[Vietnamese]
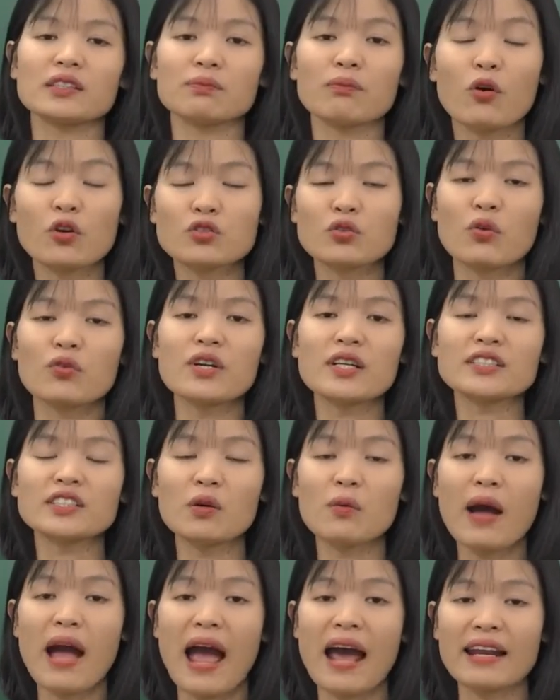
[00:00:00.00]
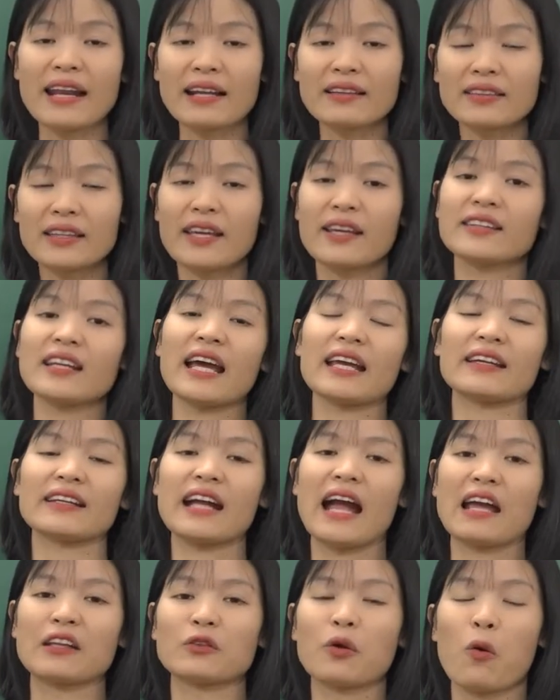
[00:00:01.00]
một số nước châu Á đã tiến hành
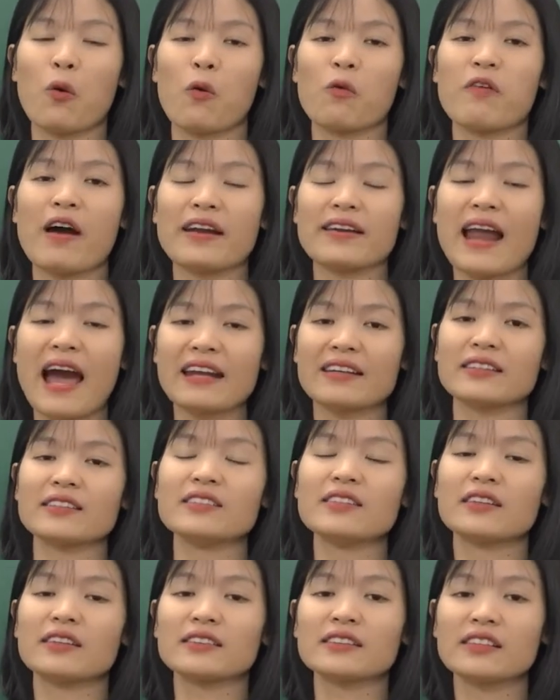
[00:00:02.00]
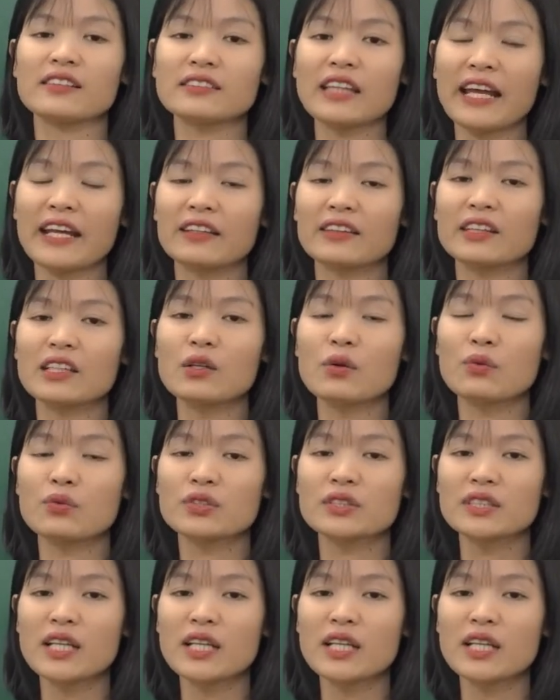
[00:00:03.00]
cải tổ và đạt được những thành tựu